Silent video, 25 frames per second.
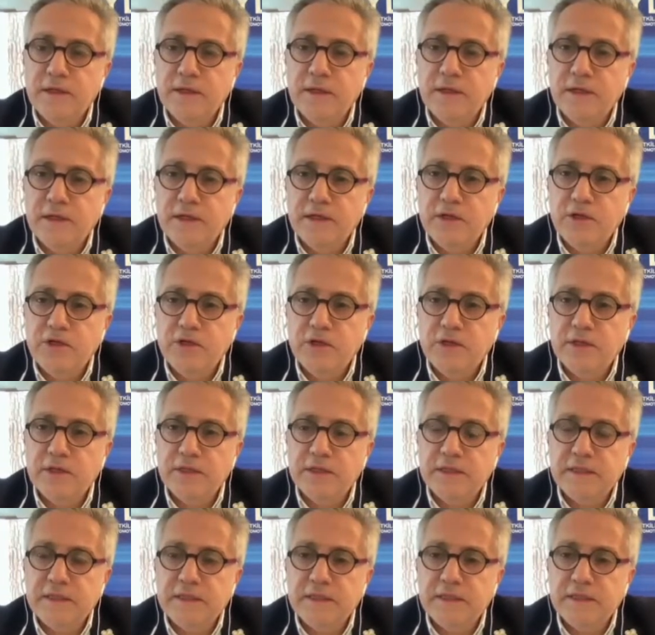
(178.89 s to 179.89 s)

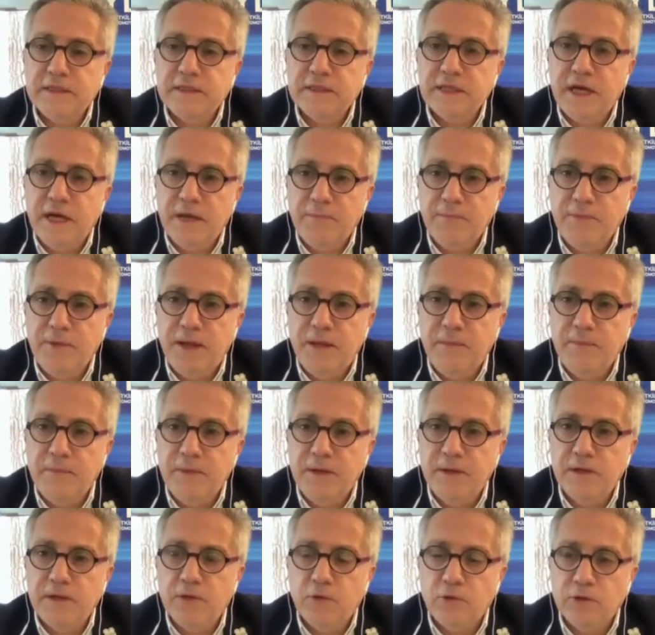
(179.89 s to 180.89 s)
aracının e,
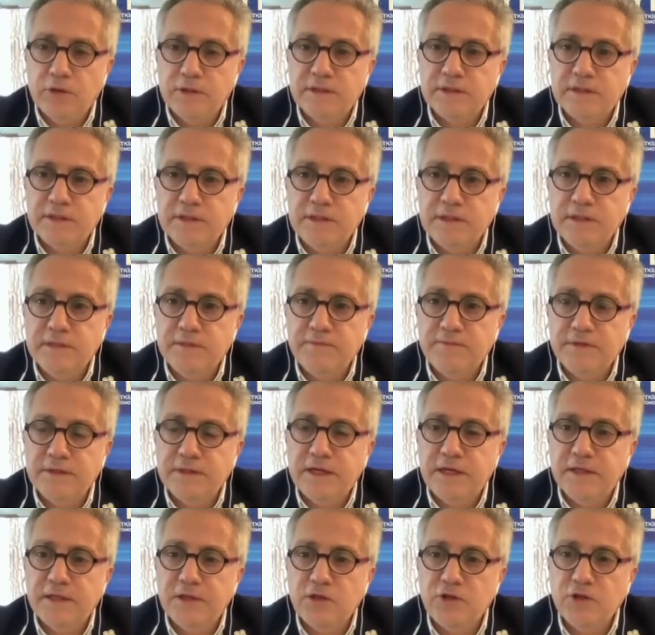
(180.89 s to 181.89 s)
sahiplenme olasılığı vatandaşın